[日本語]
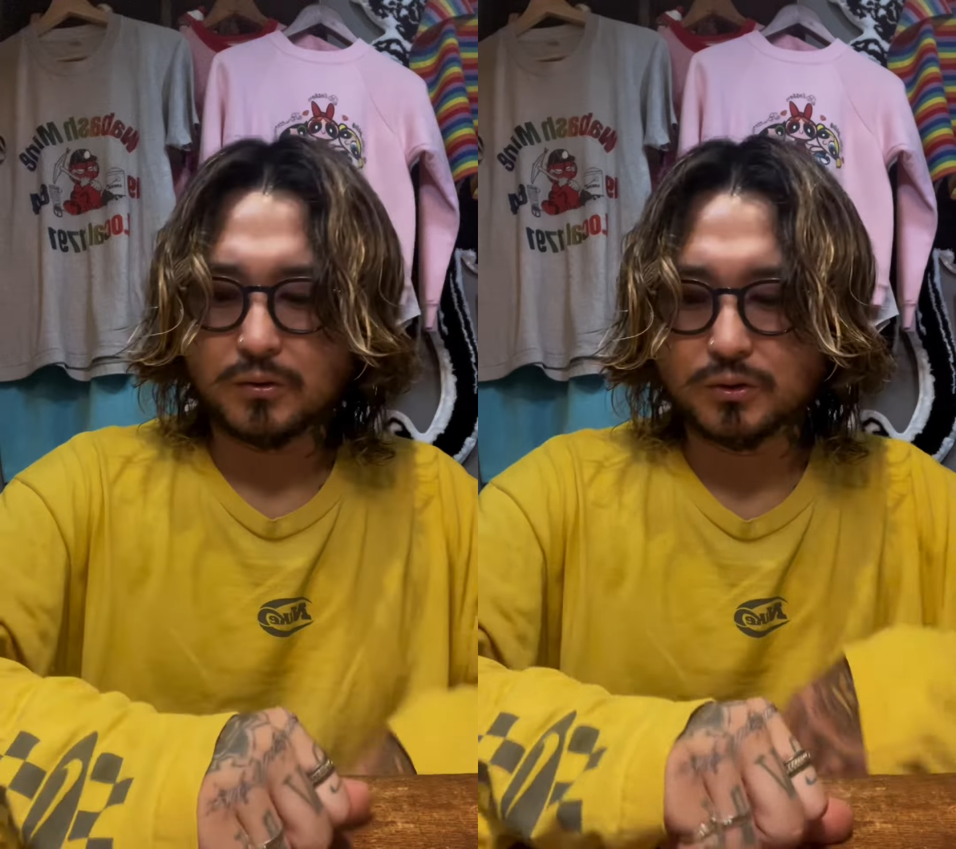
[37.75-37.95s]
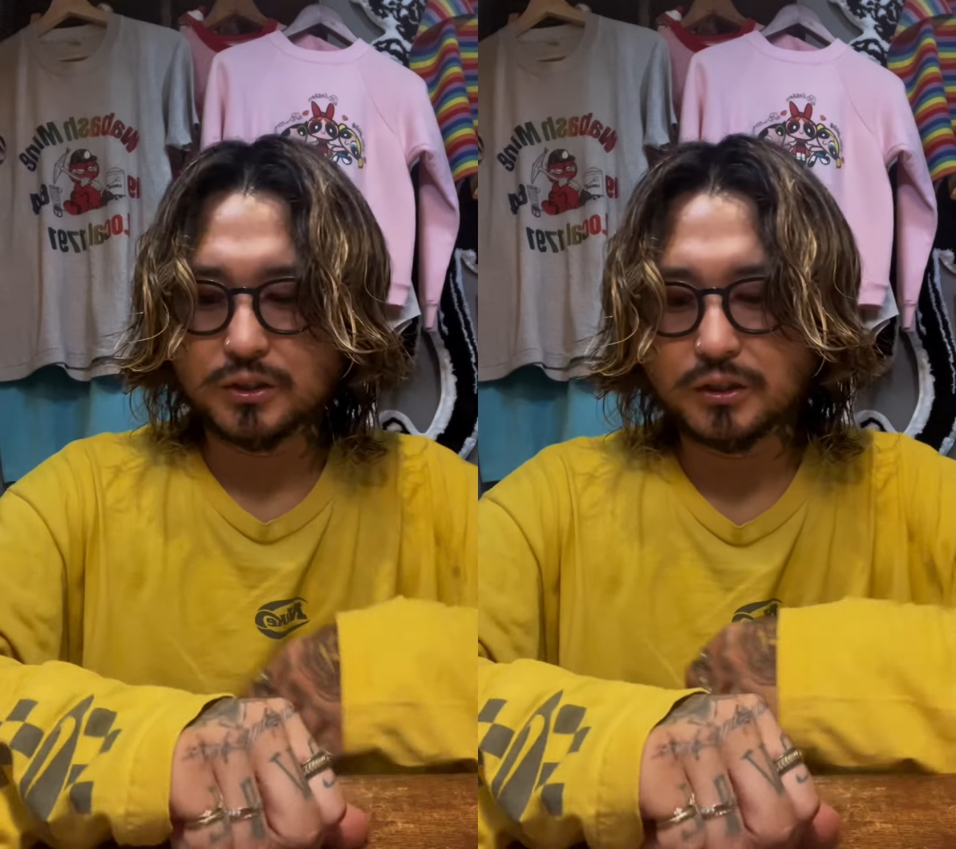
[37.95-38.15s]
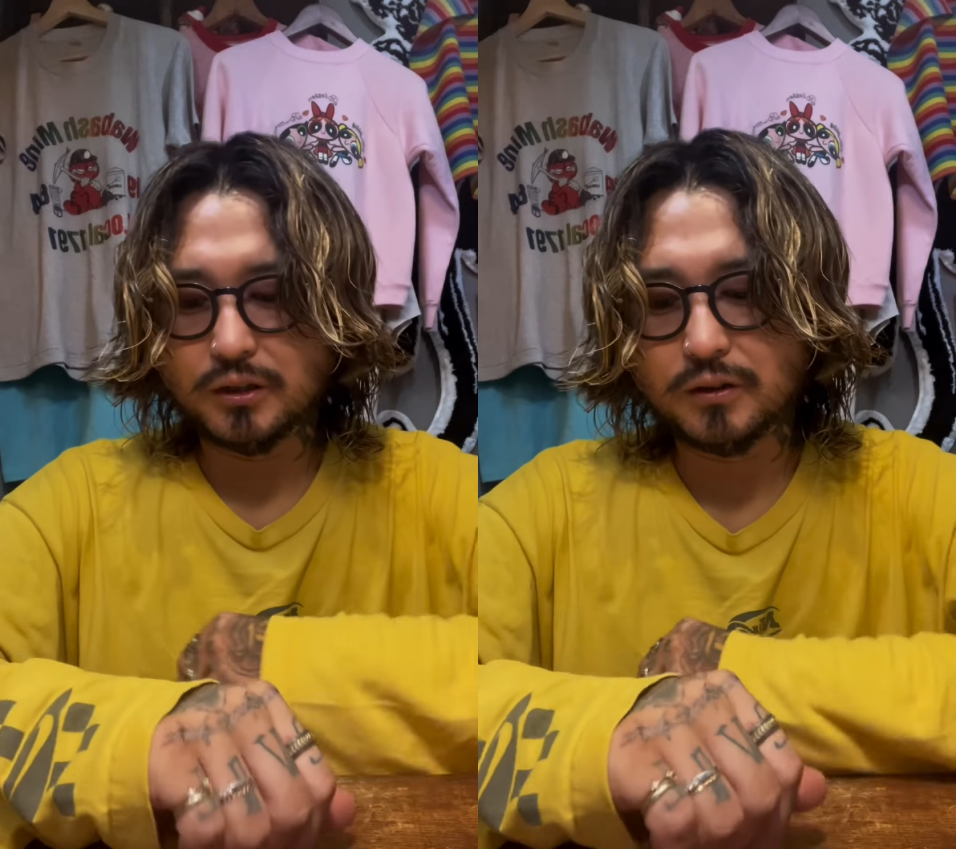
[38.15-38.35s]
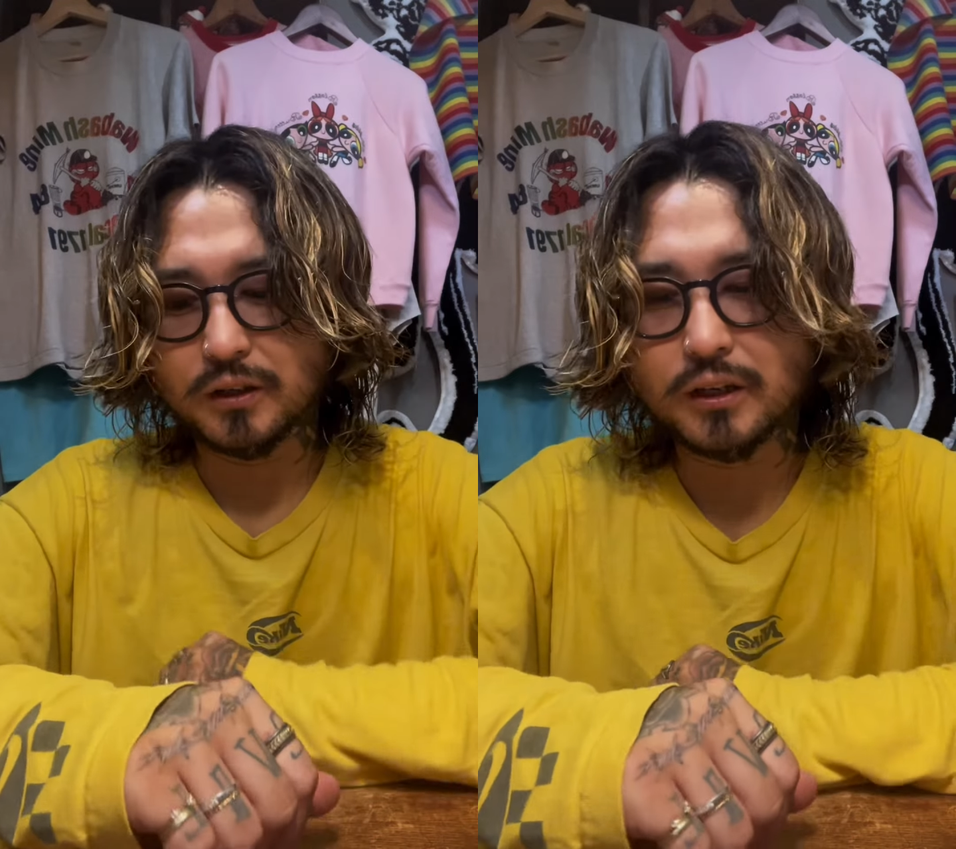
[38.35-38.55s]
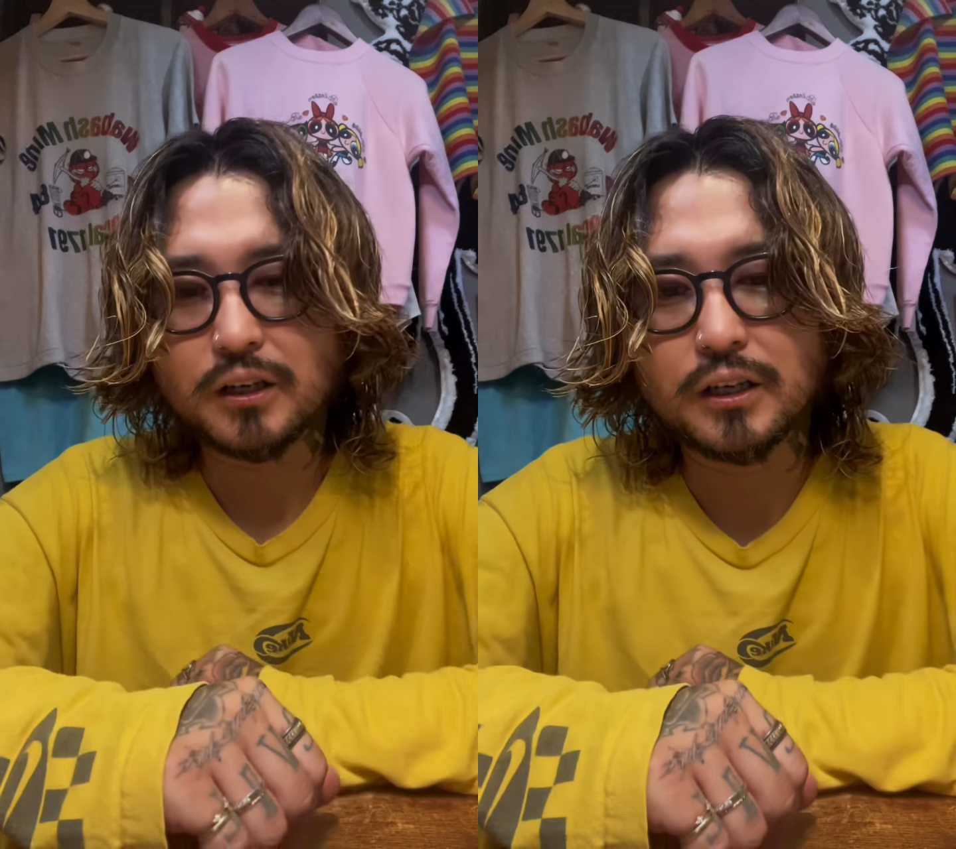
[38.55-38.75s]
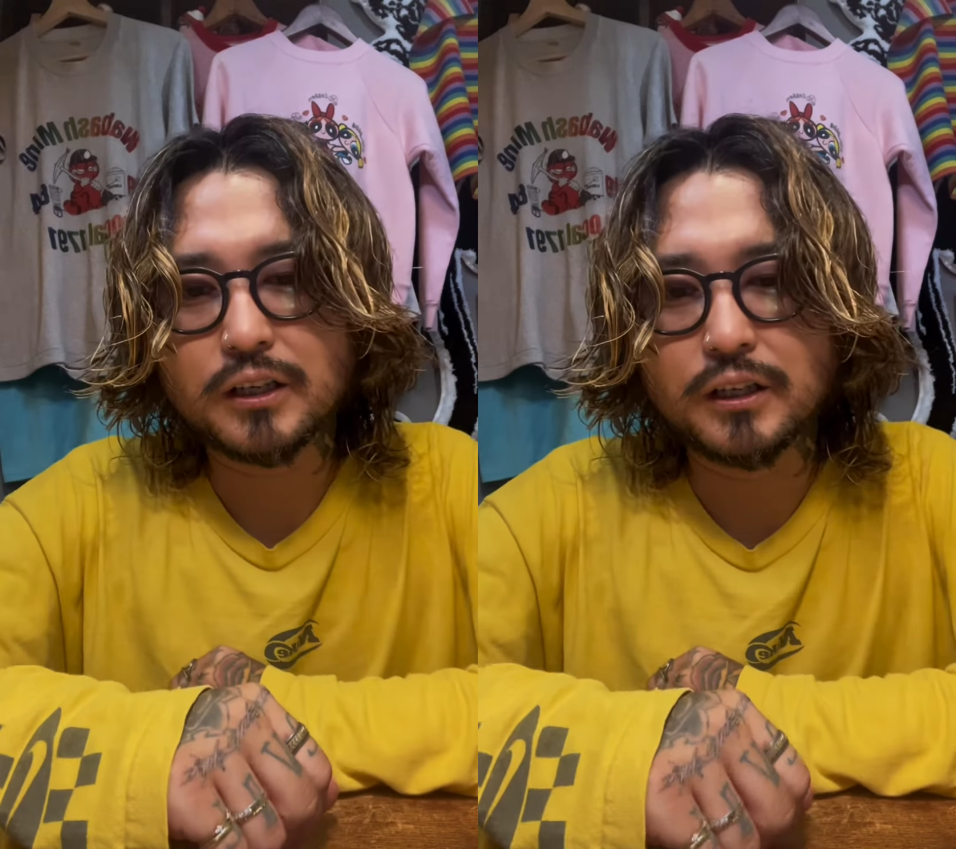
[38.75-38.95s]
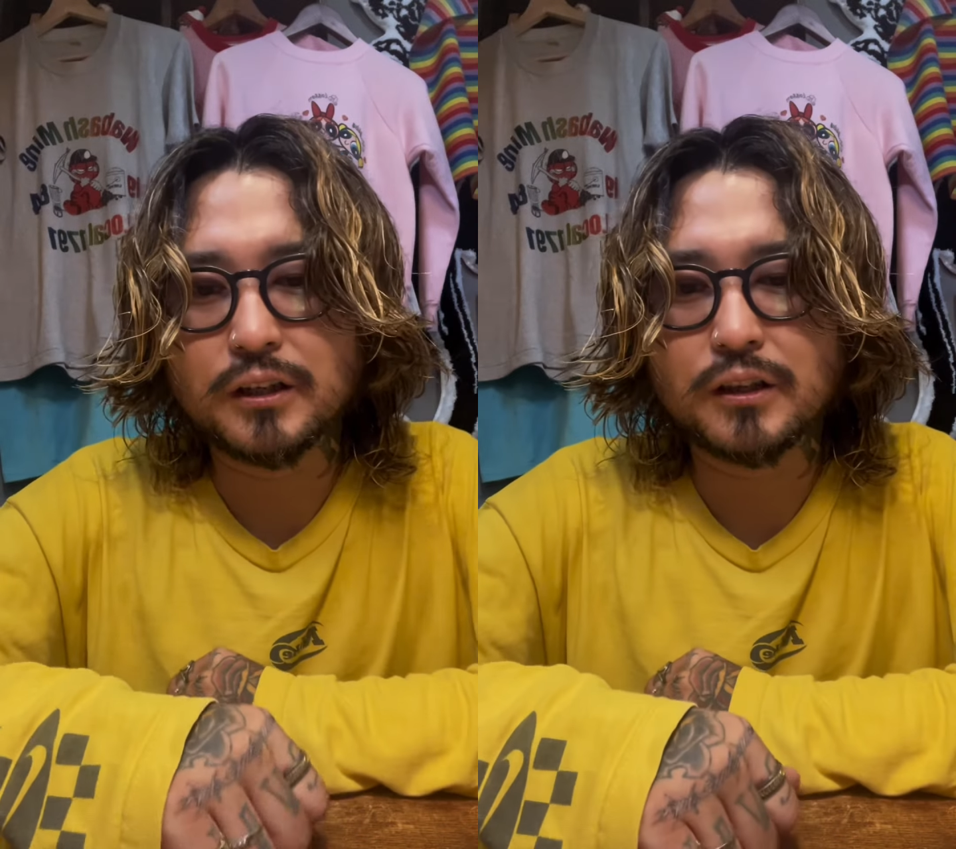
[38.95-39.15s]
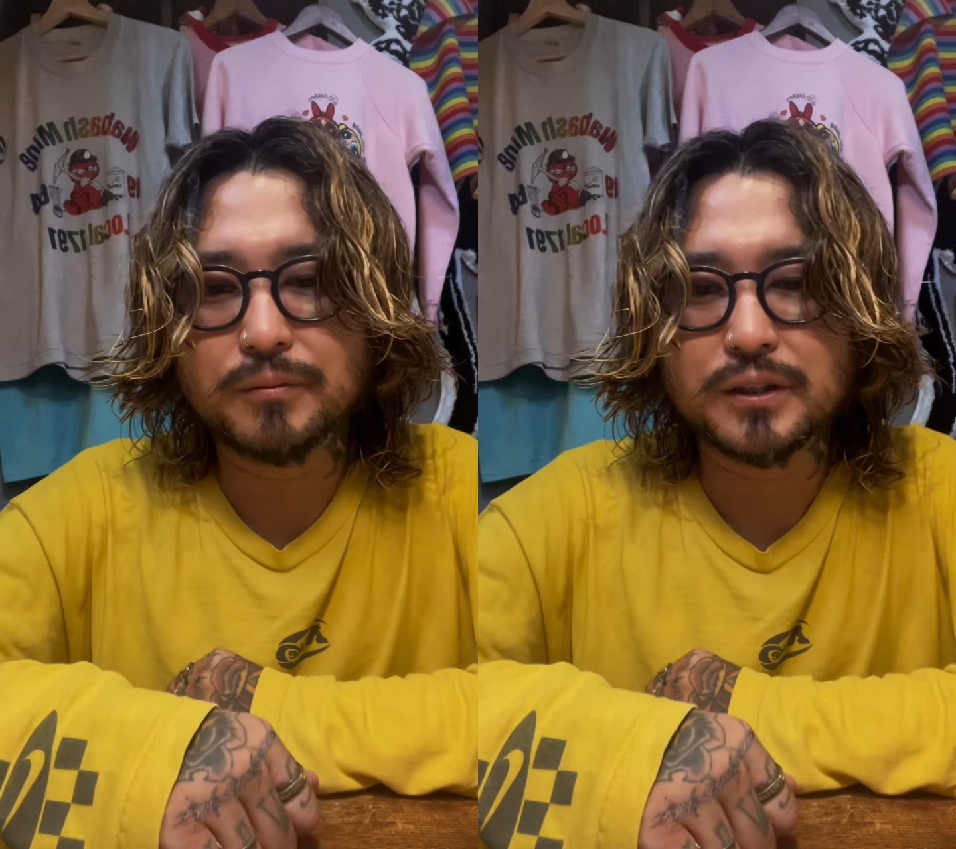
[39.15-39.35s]
個人的にはね、なんか気に
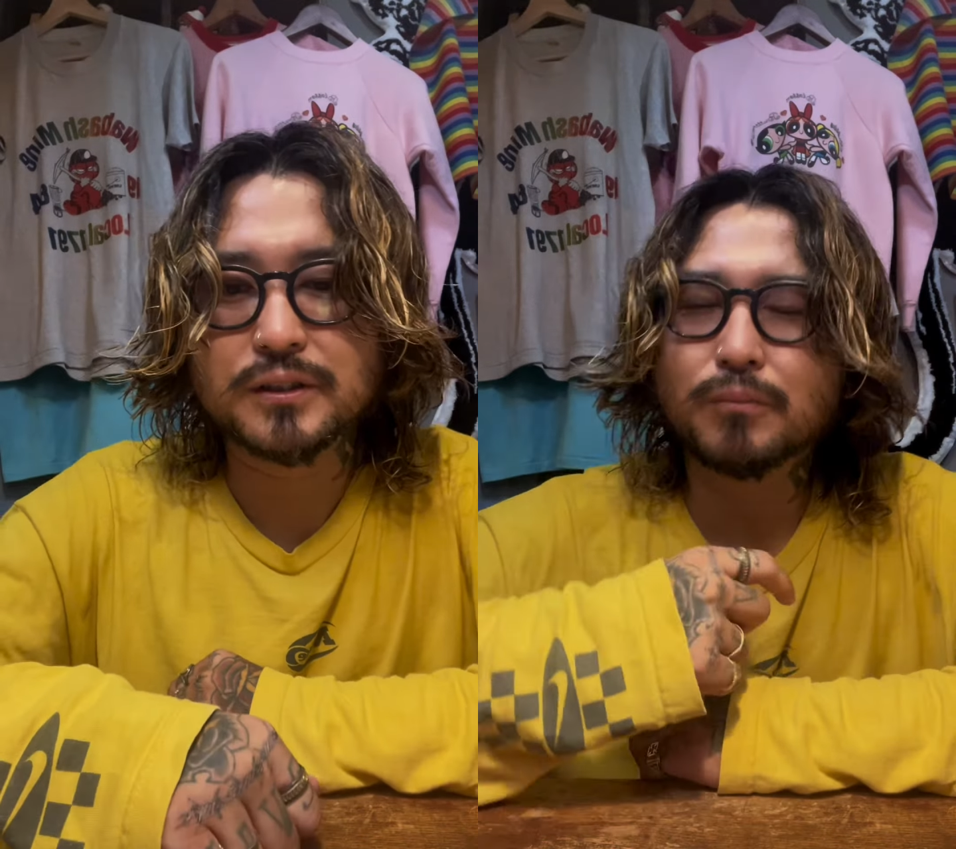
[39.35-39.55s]
入ってます。